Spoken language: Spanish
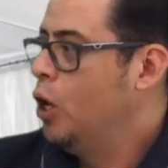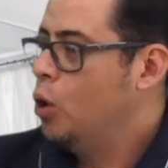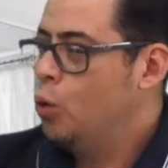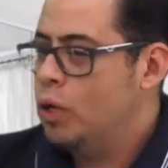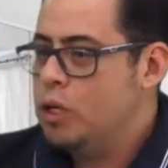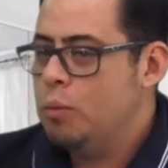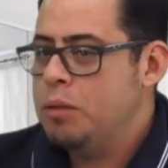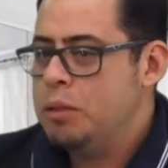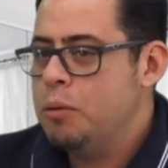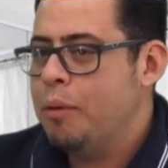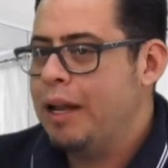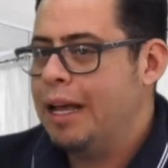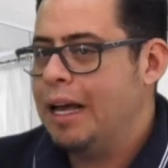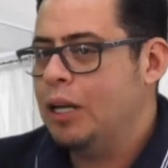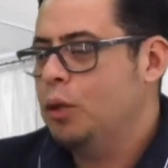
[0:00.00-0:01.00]
No es lo mismo
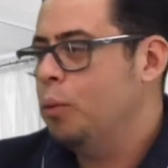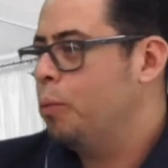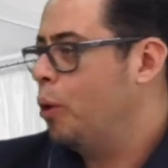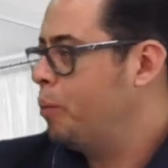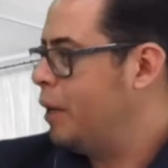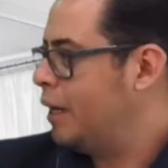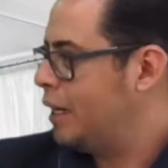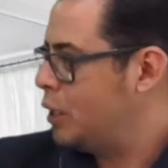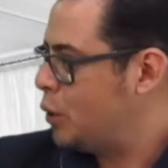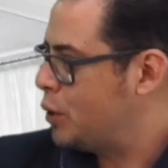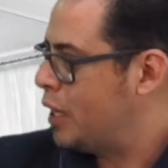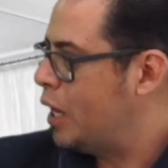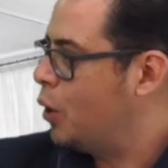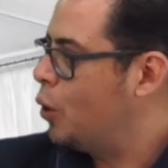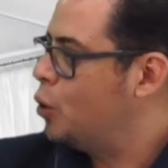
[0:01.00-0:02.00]
manejar tu propia red
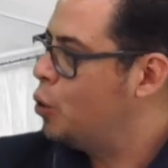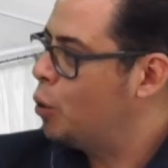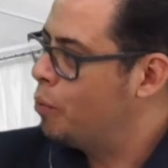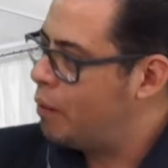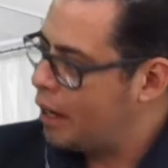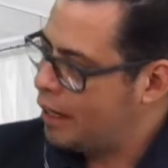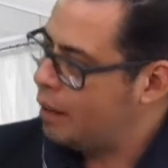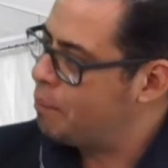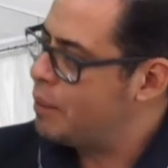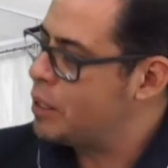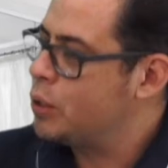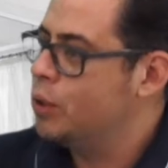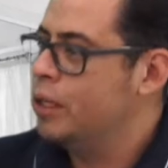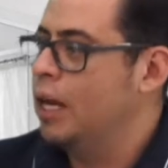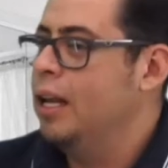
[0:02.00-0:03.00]
social con tu marca
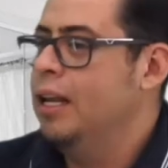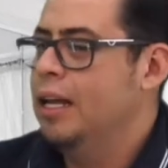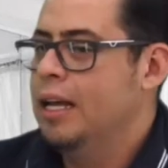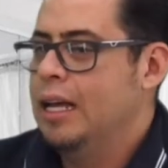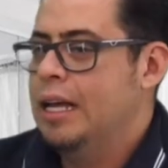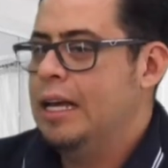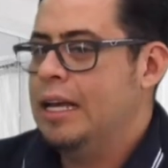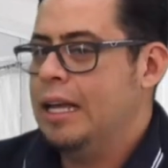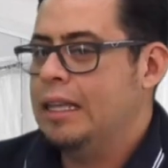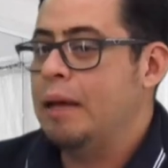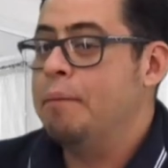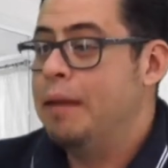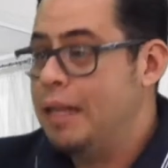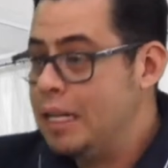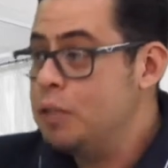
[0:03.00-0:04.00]
personal, que
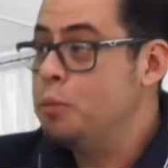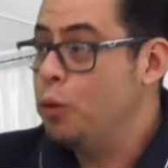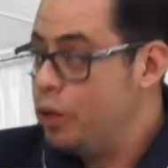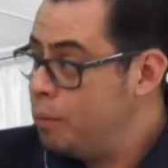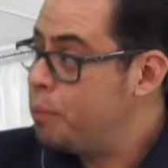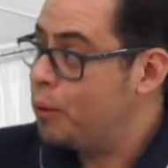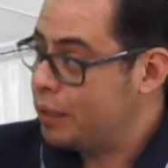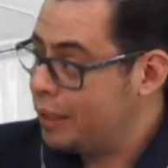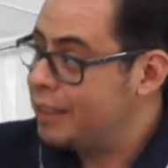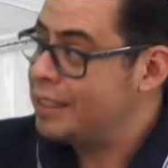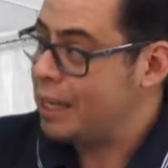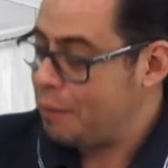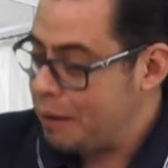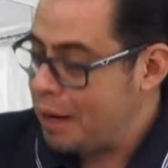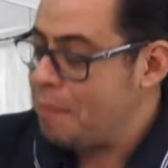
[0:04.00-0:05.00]
también es muy importante
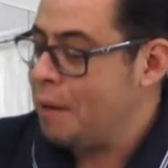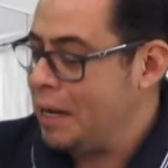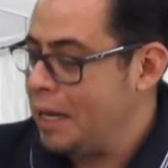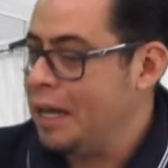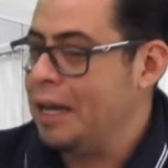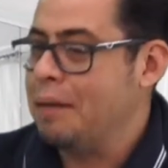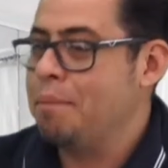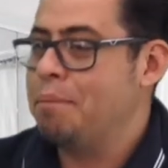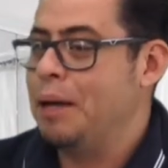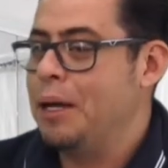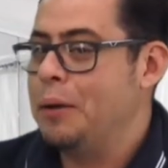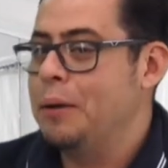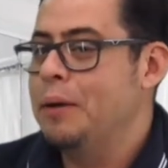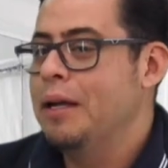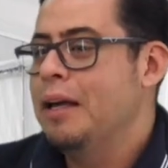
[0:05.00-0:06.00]
saberla manejar,
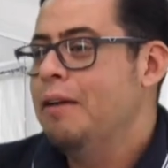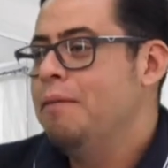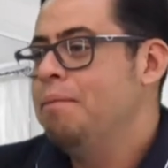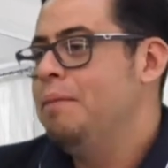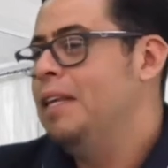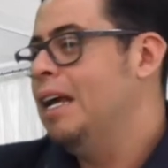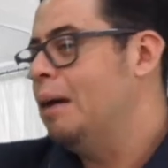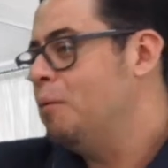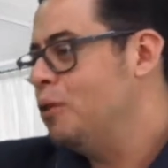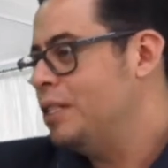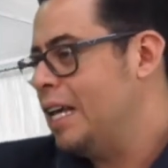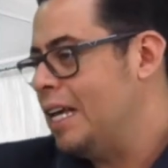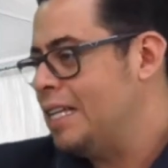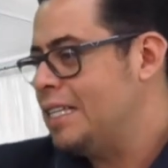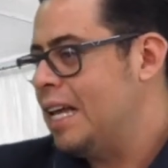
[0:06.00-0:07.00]
pero digamos
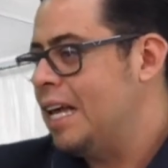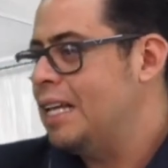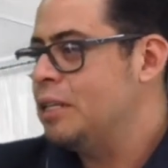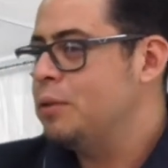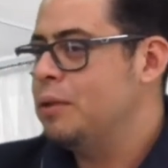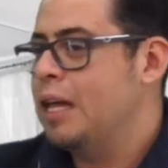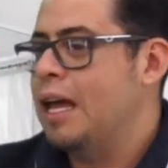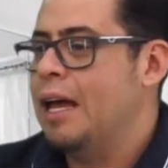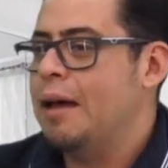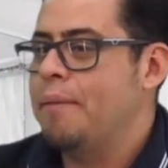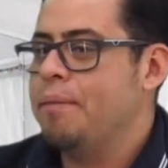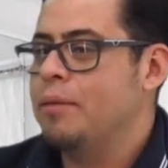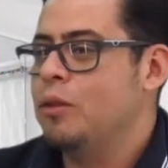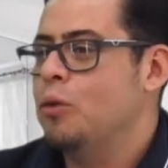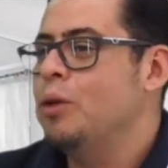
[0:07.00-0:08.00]
que esa es una,
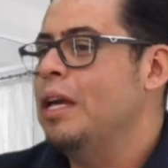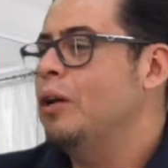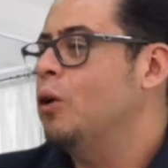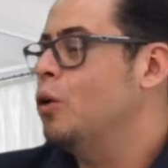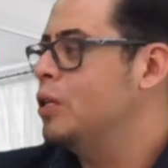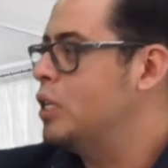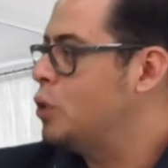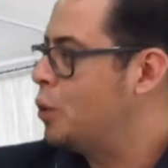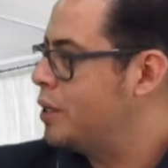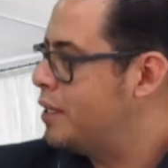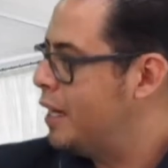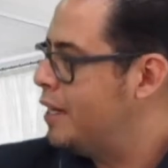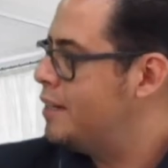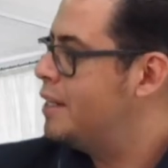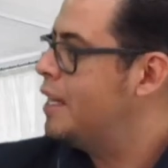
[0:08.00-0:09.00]
tú ya conoces tu
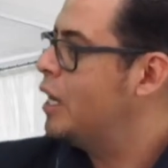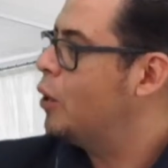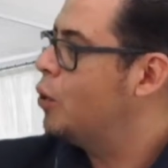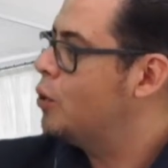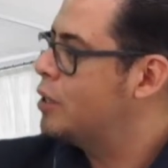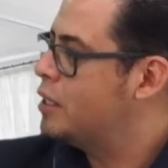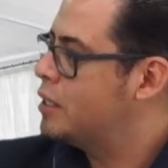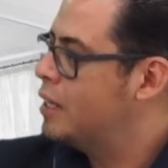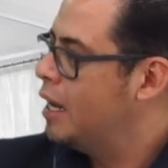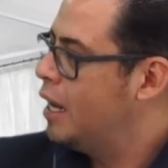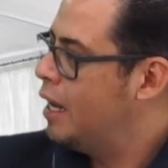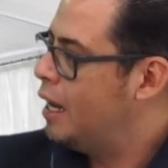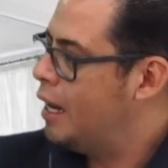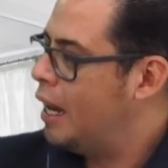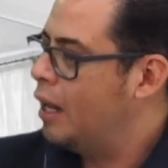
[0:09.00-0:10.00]
esencia, ya conoces
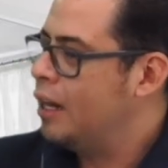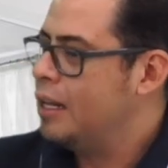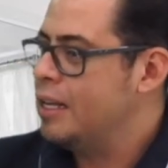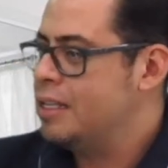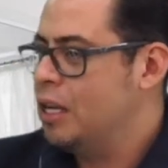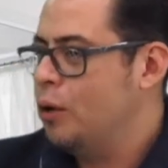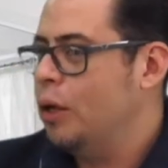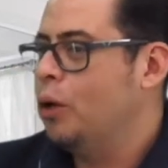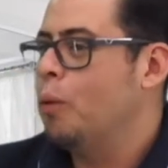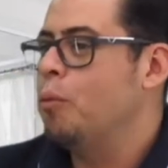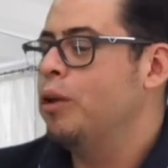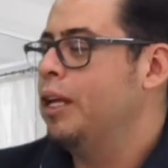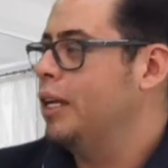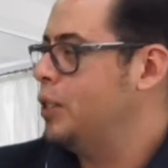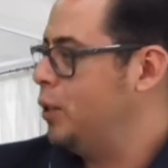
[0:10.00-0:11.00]
el, estilo de
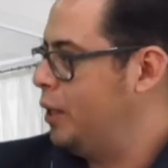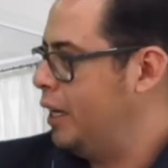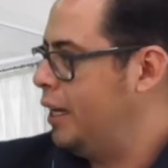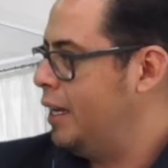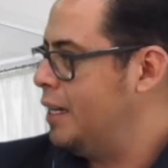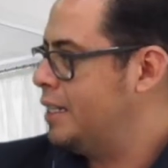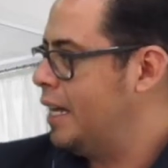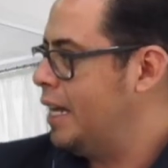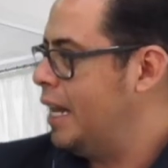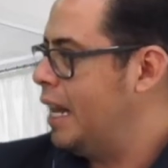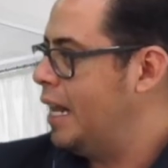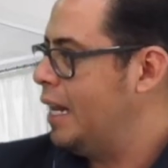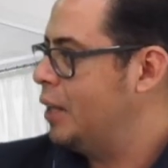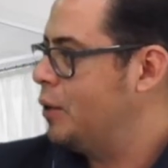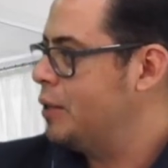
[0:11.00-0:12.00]
comunicación que quieres
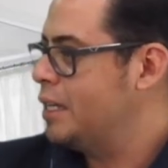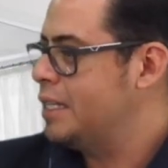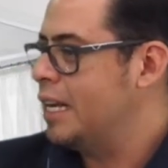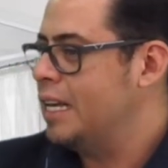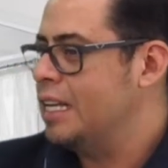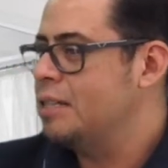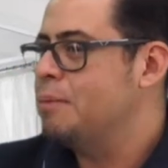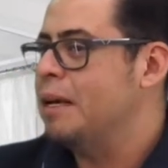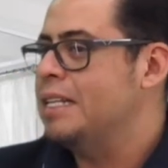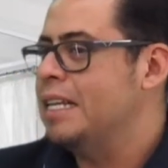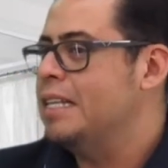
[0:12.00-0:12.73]
generar, entonces ahí es más